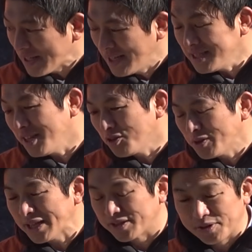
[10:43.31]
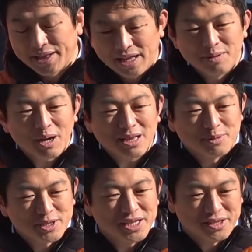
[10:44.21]
参政党だってそれは何でもかんで
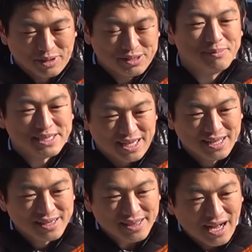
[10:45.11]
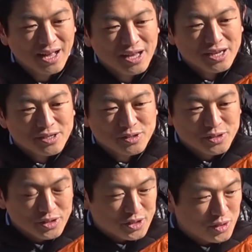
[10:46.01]
も言っていいっては言ってません。ただ
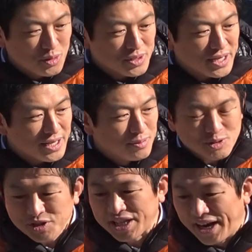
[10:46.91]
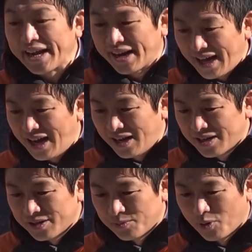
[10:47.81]
基本的に紐づいてないか
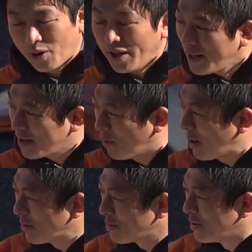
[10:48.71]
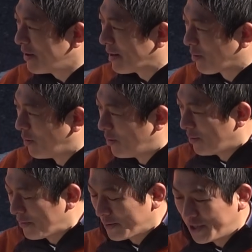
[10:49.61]
ら、もうかなり他の党よりは
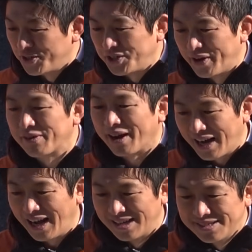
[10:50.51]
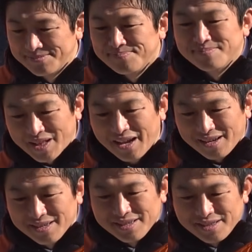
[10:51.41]
こう自由に言えるからね、
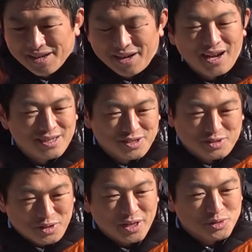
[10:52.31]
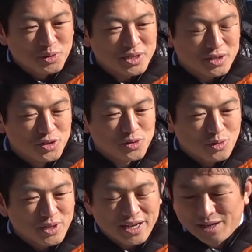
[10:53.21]
だからね、そういった救
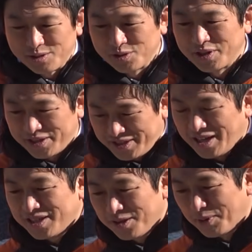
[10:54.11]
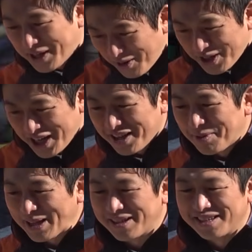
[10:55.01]
国内閣作って参政党も一角に入れて
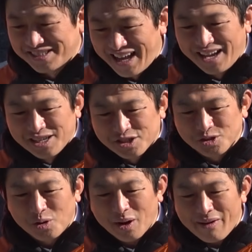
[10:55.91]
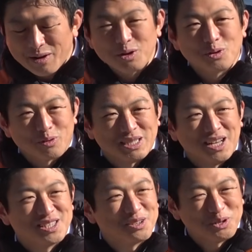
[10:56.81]
もらってですね、都合が悪いことは
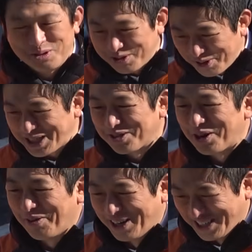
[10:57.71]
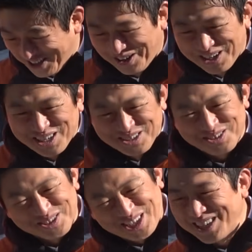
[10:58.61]
参政党に言わせてくればいいですよ。
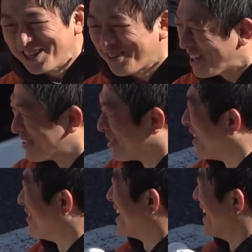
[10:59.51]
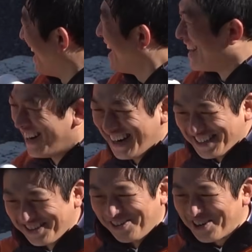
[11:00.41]
ちょっと参政党から言ってくれみたいなね、
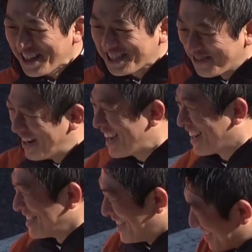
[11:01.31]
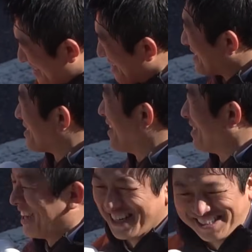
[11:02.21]
そう俺たち言えないから参政党に言ってくれ
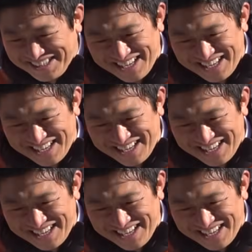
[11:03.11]
みたいなで